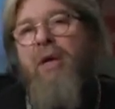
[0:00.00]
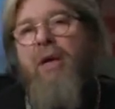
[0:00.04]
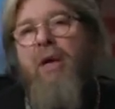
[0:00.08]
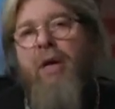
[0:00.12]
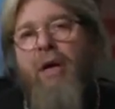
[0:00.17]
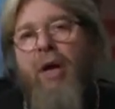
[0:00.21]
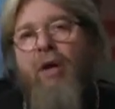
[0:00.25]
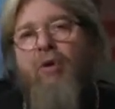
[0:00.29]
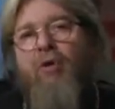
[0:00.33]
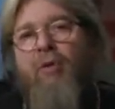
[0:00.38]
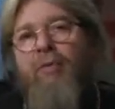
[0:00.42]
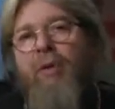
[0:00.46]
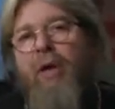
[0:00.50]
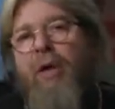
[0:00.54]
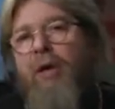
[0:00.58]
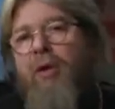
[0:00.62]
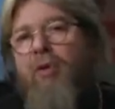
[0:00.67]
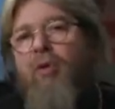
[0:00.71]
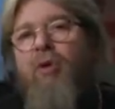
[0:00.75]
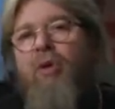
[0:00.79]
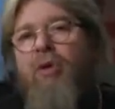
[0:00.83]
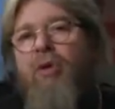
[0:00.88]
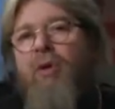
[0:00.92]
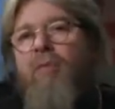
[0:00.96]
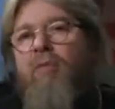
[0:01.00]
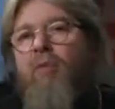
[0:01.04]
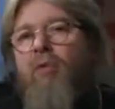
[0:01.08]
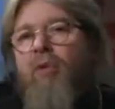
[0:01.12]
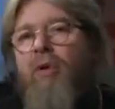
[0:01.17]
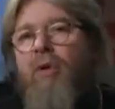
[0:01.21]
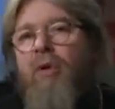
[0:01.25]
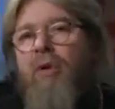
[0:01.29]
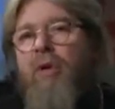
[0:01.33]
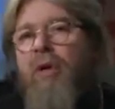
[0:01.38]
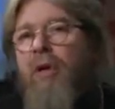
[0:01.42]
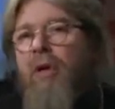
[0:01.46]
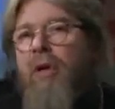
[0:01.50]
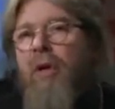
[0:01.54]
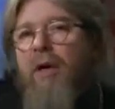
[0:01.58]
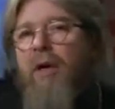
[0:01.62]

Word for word: экономика, то это будет